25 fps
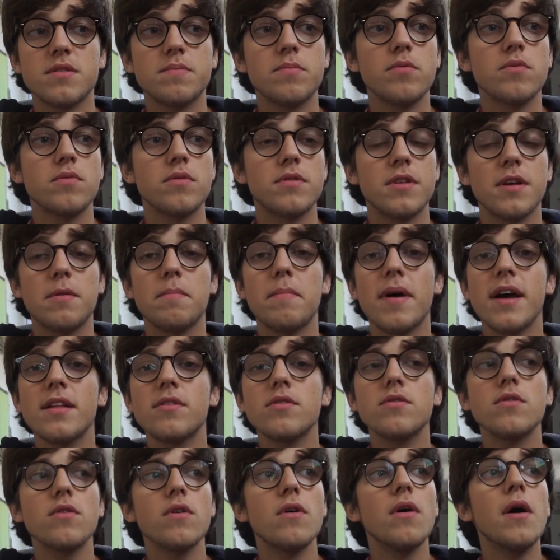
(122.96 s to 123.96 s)
spunti, il
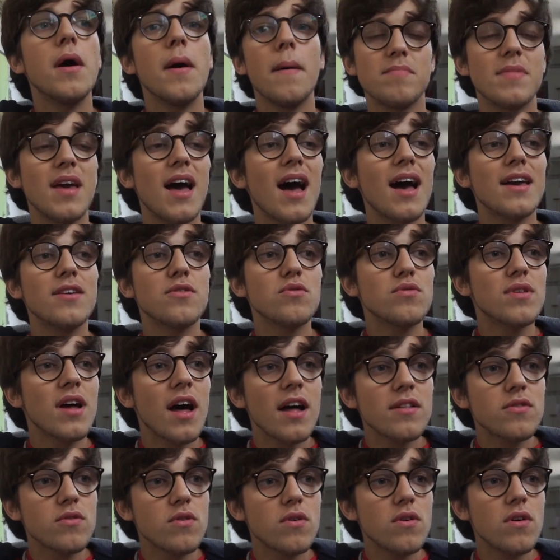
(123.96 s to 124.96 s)
metodo mi ha
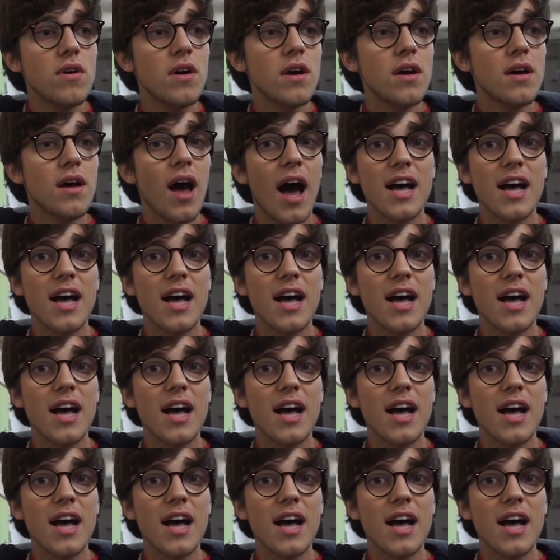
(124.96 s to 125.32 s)
aiutato